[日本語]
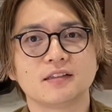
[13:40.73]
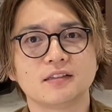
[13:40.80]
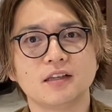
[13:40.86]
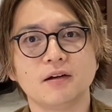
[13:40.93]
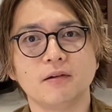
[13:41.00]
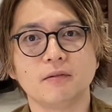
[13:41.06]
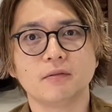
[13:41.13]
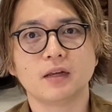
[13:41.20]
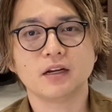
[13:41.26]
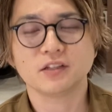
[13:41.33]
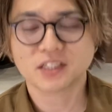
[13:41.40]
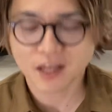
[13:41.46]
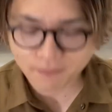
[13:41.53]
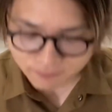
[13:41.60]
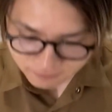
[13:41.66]
じゃあありがとうございま
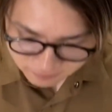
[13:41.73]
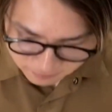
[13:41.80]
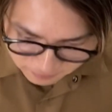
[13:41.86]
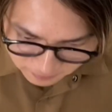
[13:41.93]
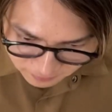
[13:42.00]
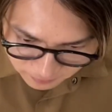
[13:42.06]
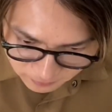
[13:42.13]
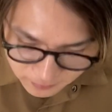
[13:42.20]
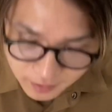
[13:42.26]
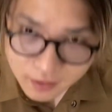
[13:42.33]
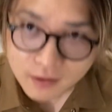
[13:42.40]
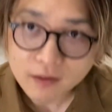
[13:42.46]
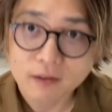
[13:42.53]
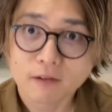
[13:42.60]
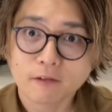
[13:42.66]
し
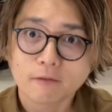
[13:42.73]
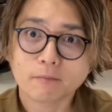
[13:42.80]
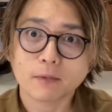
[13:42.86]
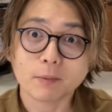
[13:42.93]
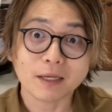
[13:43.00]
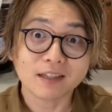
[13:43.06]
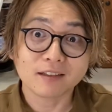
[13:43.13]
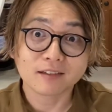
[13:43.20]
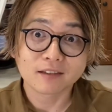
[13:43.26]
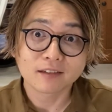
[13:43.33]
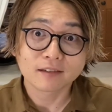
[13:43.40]
た。バイバイ。